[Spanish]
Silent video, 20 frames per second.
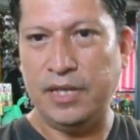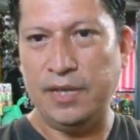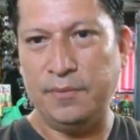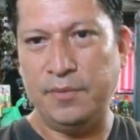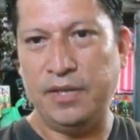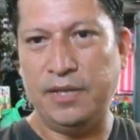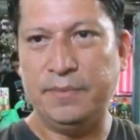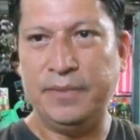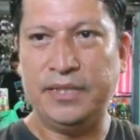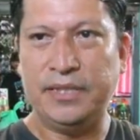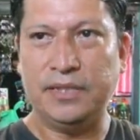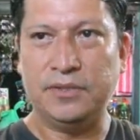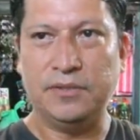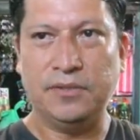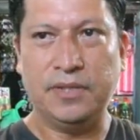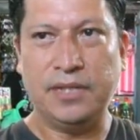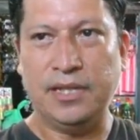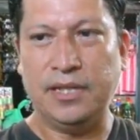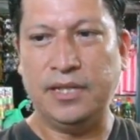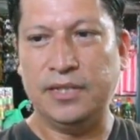Bueno, les damos una
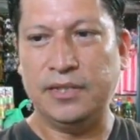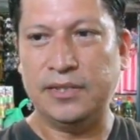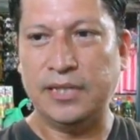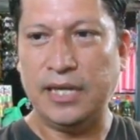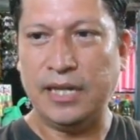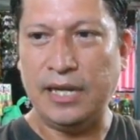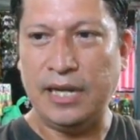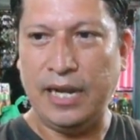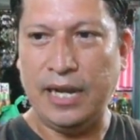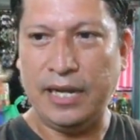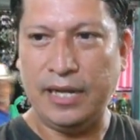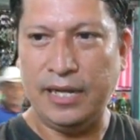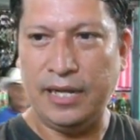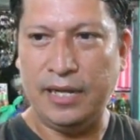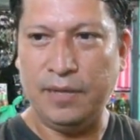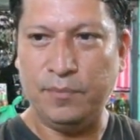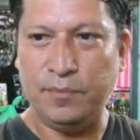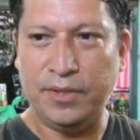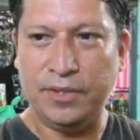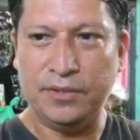invitación que se acercan
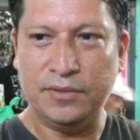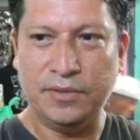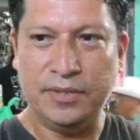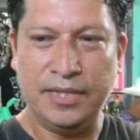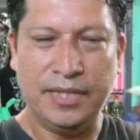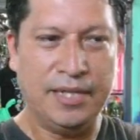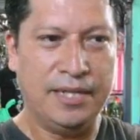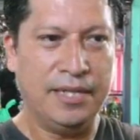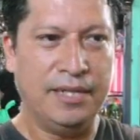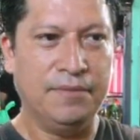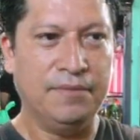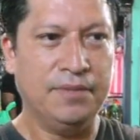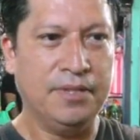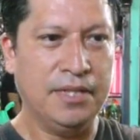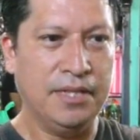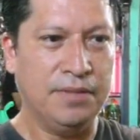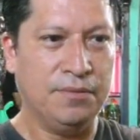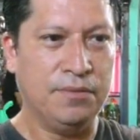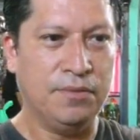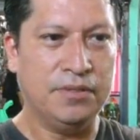acá al puesto
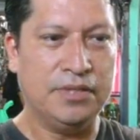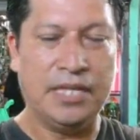de,